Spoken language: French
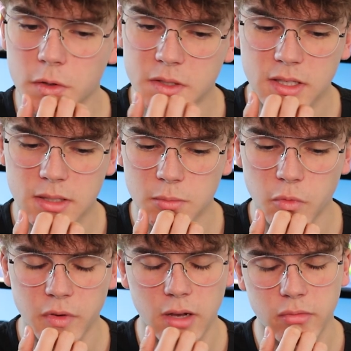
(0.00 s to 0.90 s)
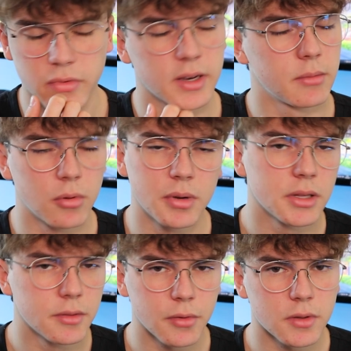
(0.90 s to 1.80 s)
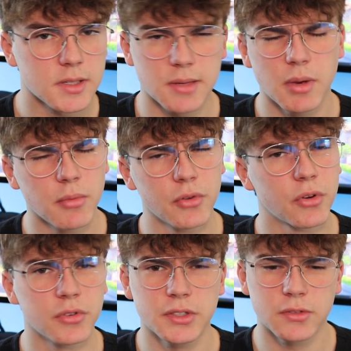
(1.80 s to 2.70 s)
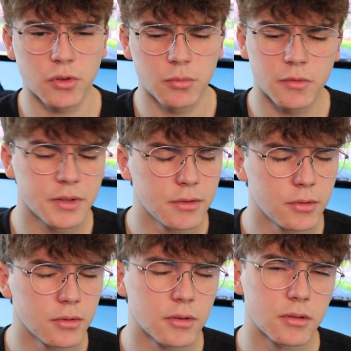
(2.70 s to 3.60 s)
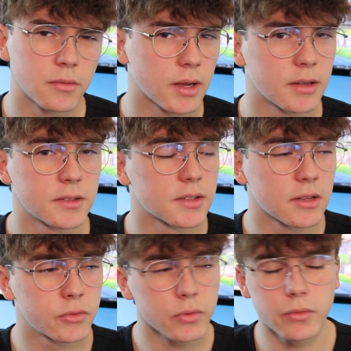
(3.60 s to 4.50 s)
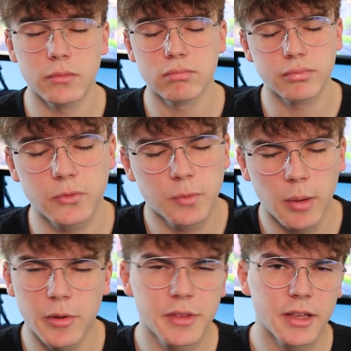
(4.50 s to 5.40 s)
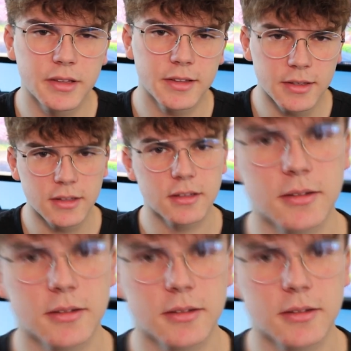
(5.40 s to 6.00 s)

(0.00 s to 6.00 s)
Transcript: en stream on verra vraiment pas la différence. Et même en enregistrement vidéo, euh, on verra, ce sera toujours de super bonne qualité.